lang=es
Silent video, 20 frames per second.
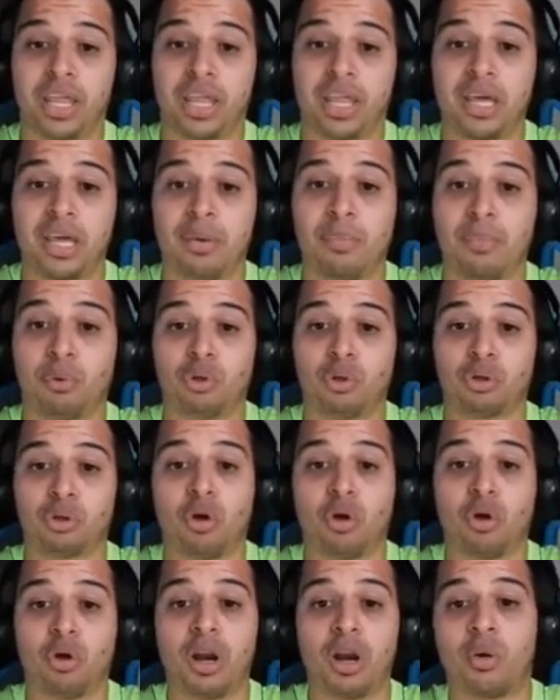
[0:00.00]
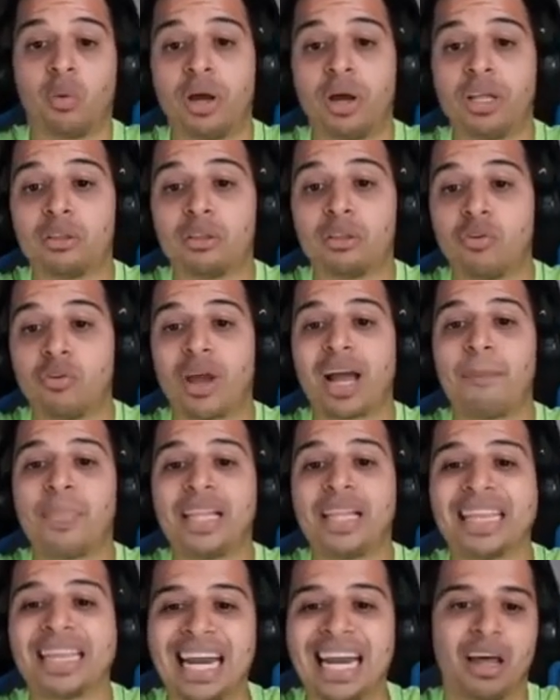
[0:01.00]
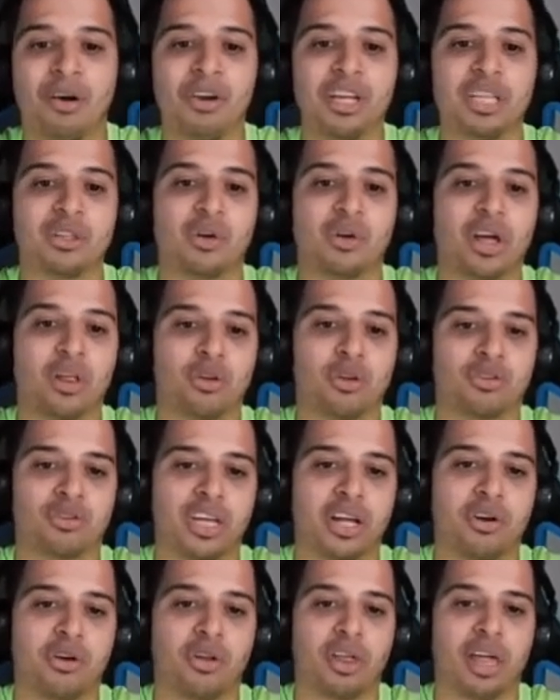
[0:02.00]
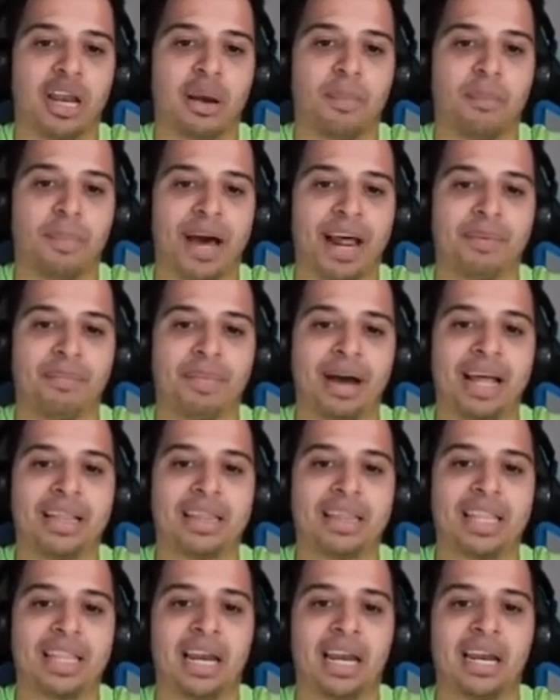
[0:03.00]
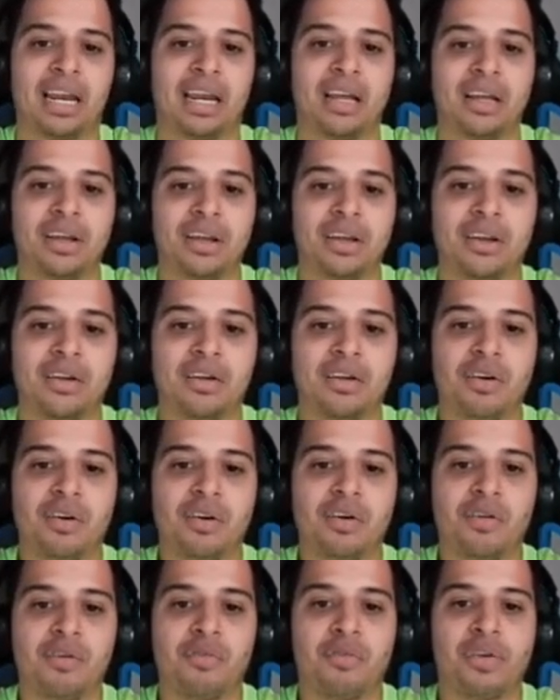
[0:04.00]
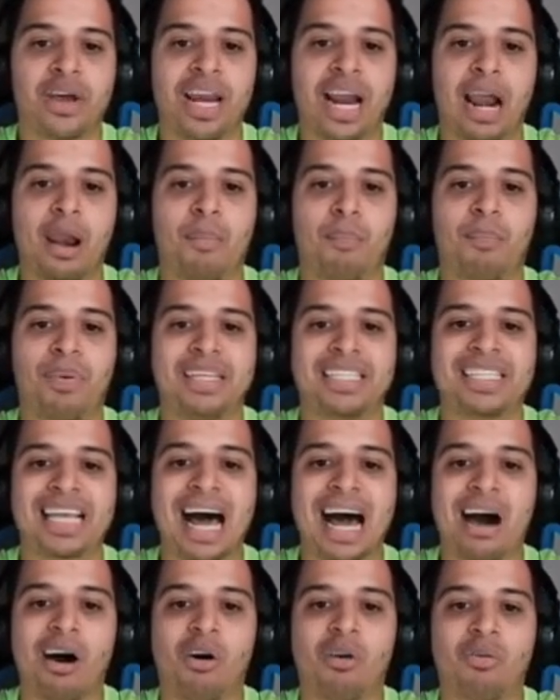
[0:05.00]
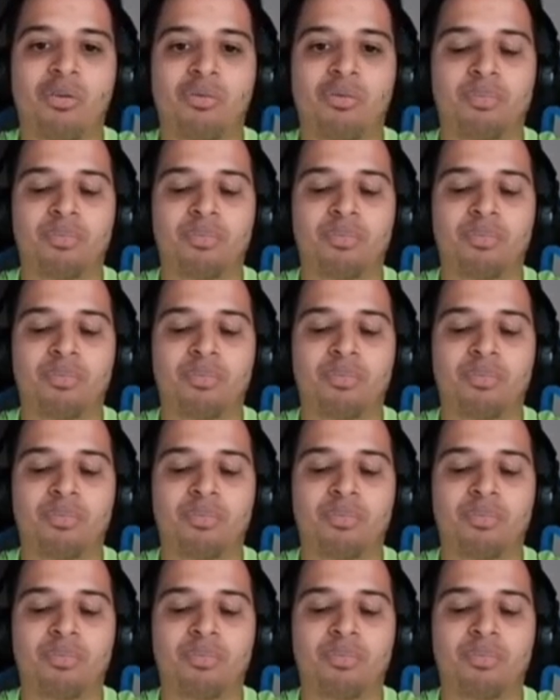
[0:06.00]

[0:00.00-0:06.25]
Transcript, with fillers: que disputó todo el encuentro y fue capitán en la victoria 2-0 del Parma ante el Feralpizao.